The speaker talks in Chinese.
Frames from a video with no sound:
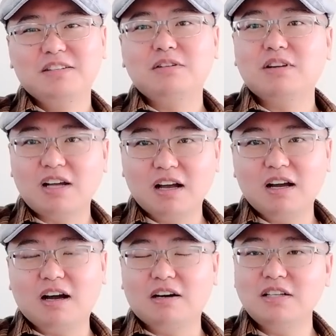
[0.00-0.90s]
就这个
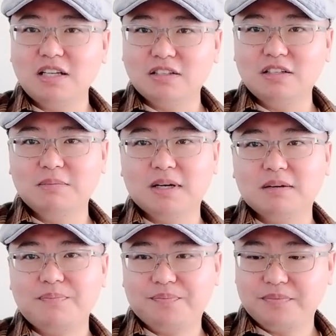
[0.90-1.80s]
尴尬。而且是什
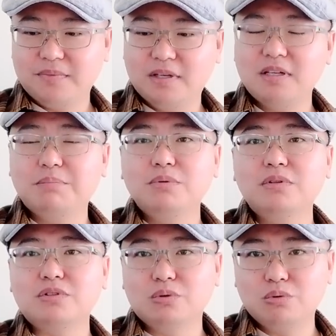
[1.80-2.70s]
么？而且不
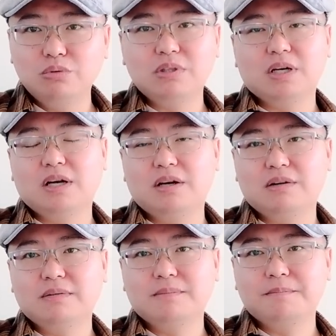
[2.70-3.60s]
能使用固体燃
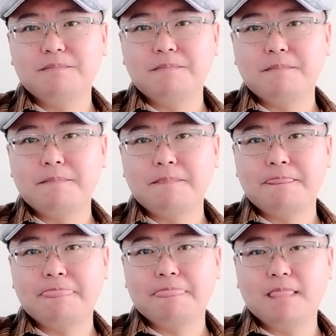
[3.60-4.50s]
料，
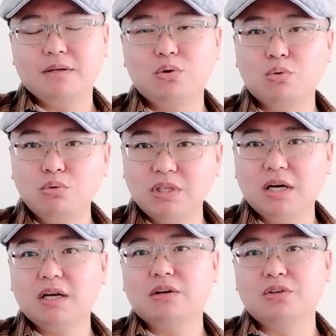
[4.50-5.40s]
有固
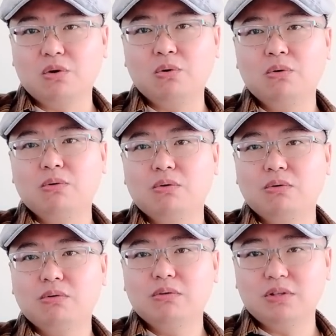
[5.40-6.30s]
体燃料有，
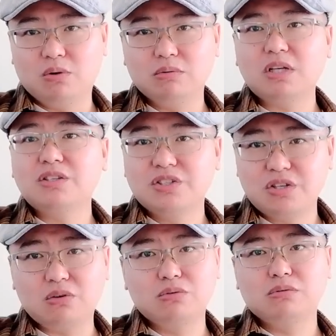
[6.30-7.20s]
有，但是
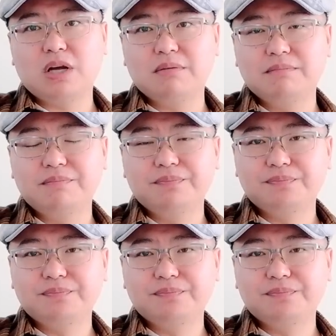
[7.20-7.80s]
少数弹。